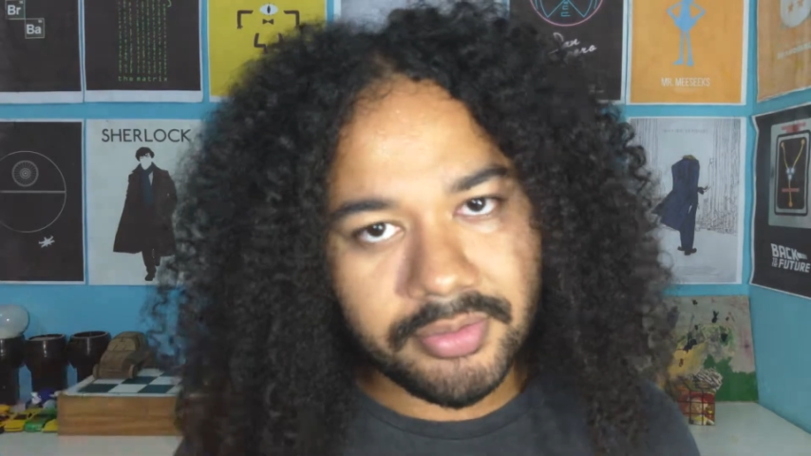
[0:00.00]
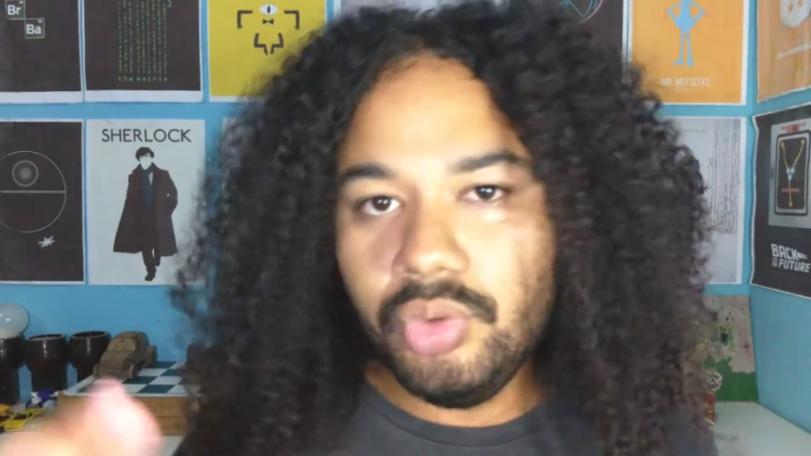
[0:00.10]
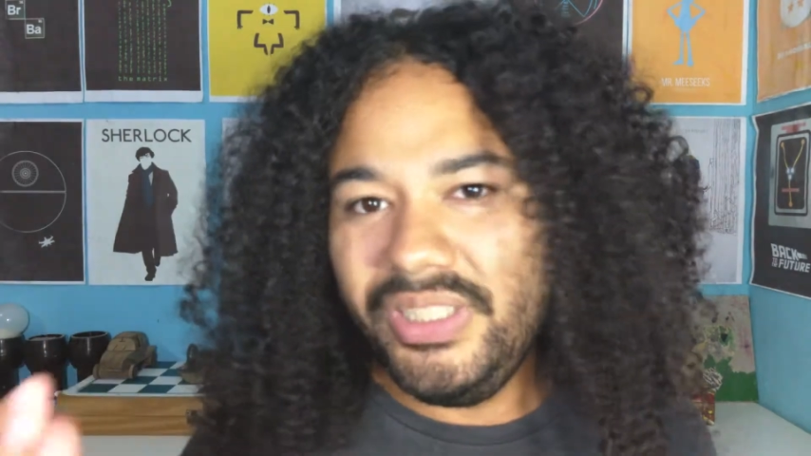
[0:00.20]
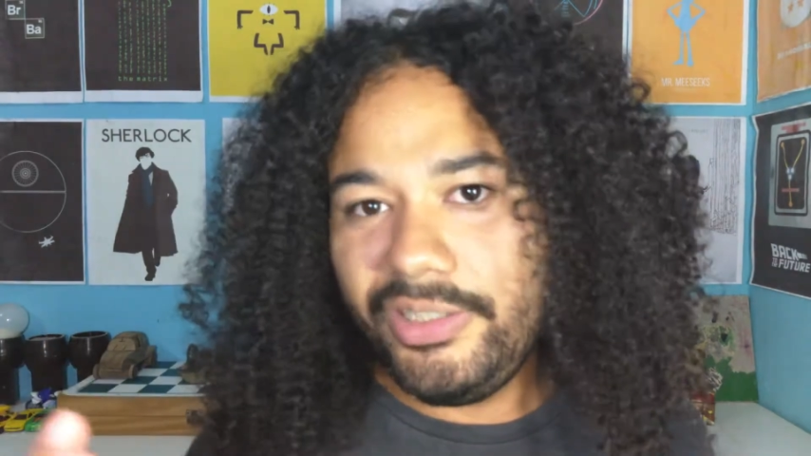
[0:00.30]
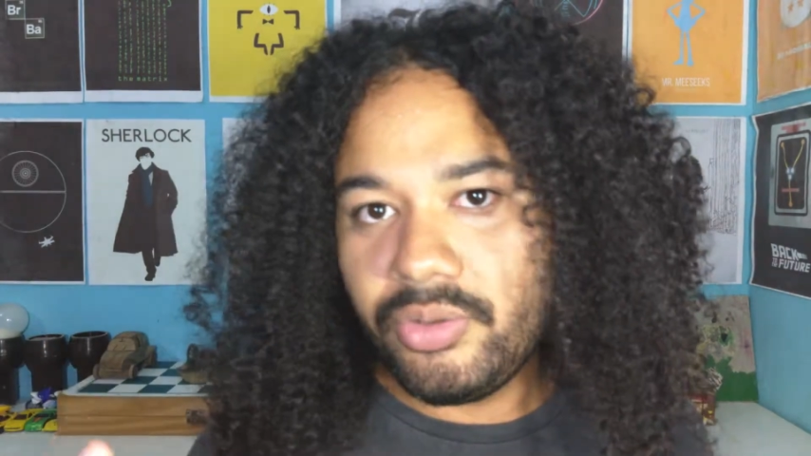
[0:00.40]

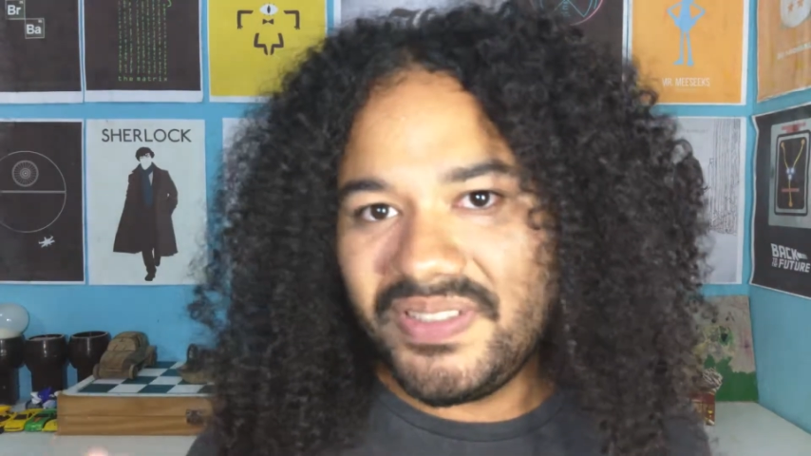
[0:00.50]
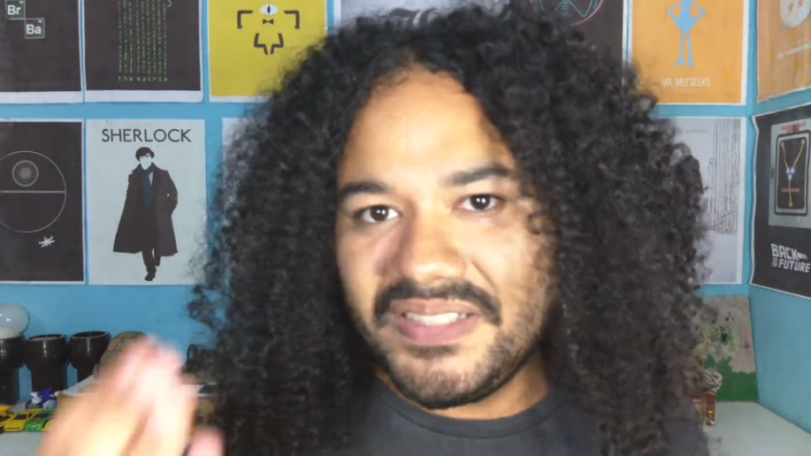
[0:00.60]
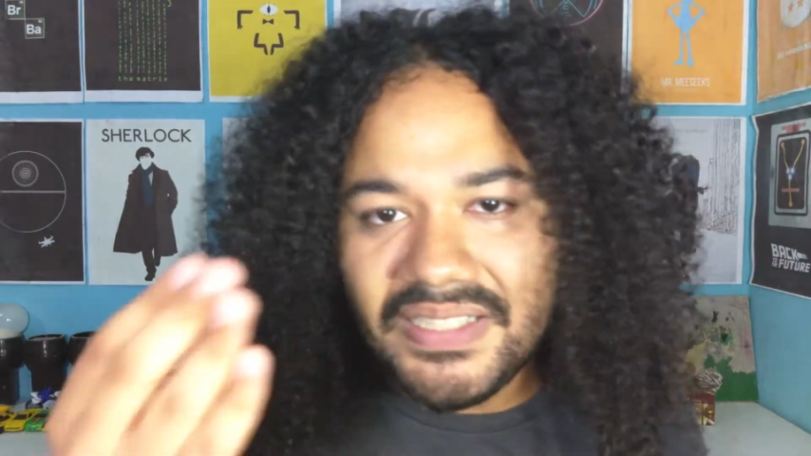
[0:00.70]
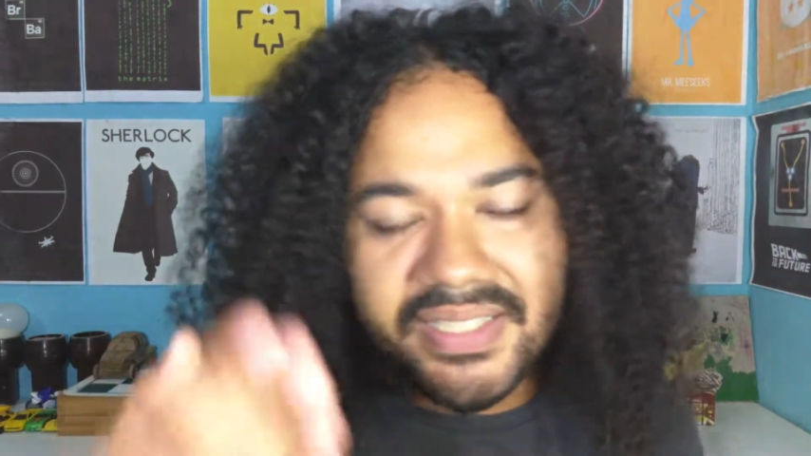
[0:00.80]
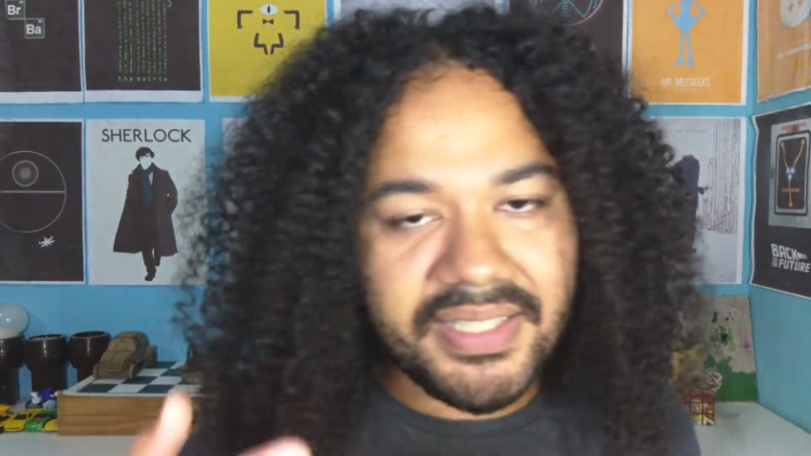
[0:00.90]
O
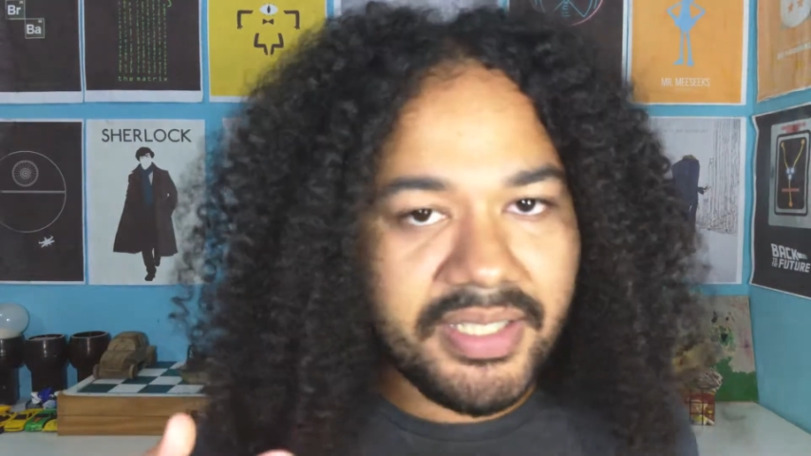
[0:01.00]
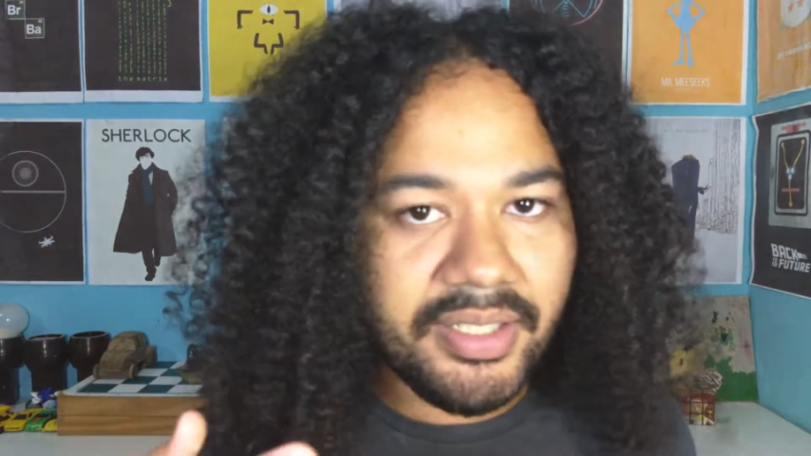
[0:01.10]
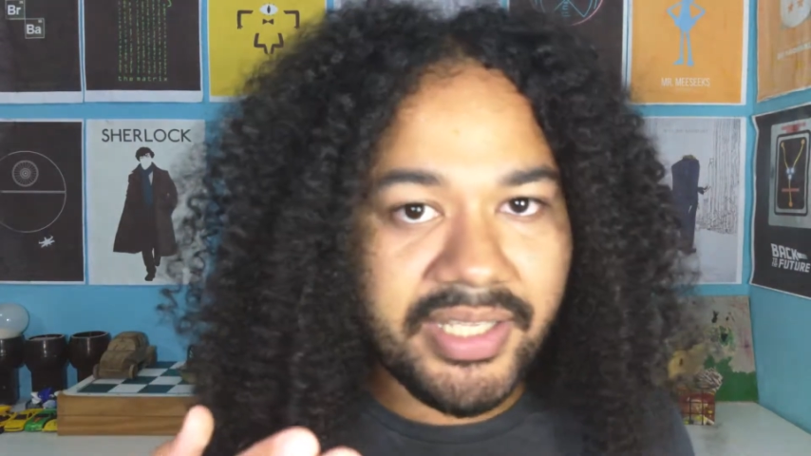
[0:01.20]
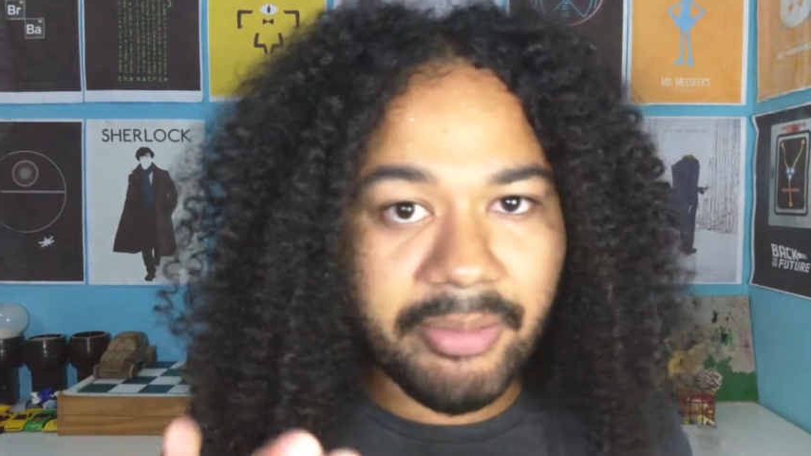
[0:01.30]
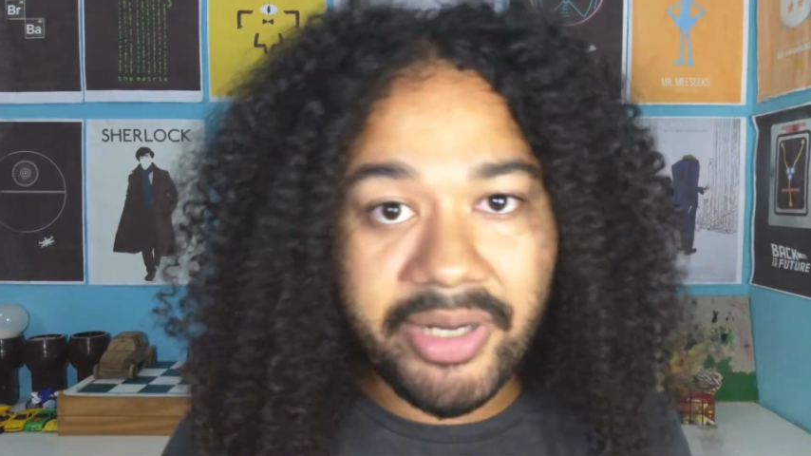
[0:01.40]
Linux em si e a